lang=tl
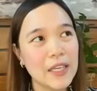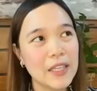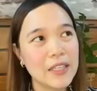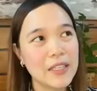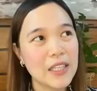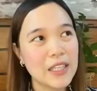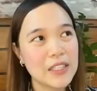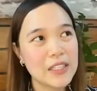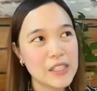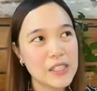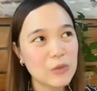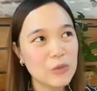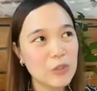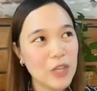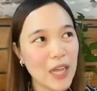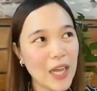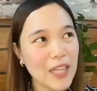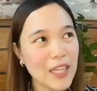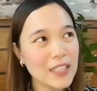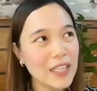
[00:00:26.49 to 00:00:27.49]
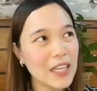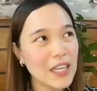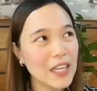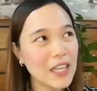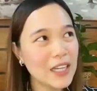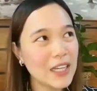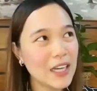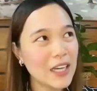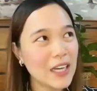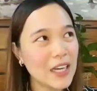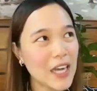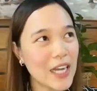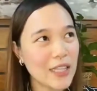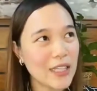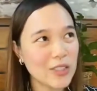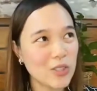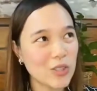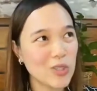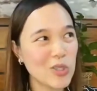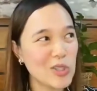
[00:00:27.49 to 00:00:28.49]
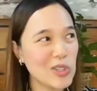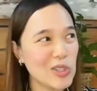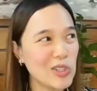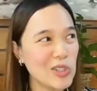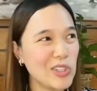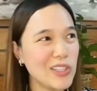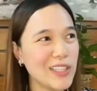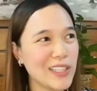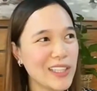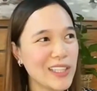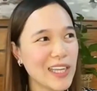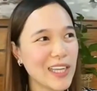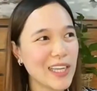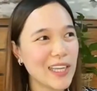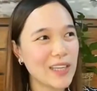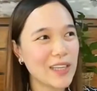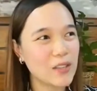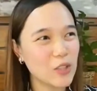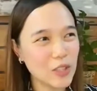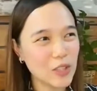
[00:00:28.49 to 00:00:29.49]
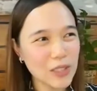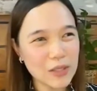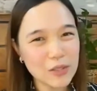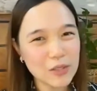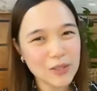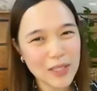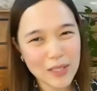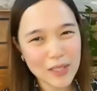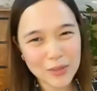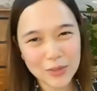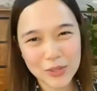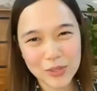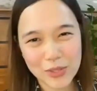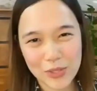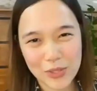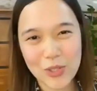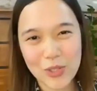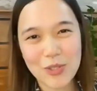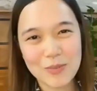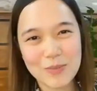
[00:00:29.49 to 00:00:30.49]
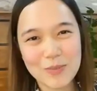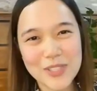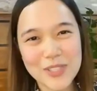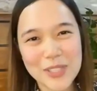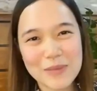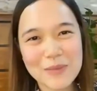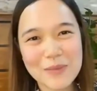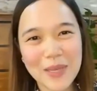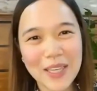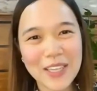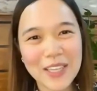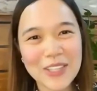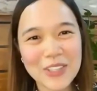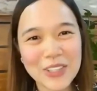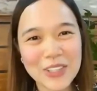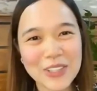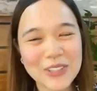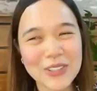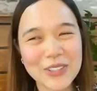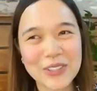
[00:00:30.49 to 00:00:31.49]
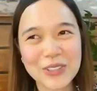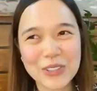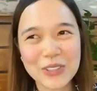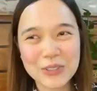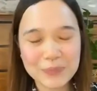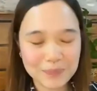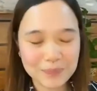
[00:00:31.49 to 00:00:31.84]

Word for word: nagsimula talaga ako na nagkaroon ako ng kutob sa mayor ko.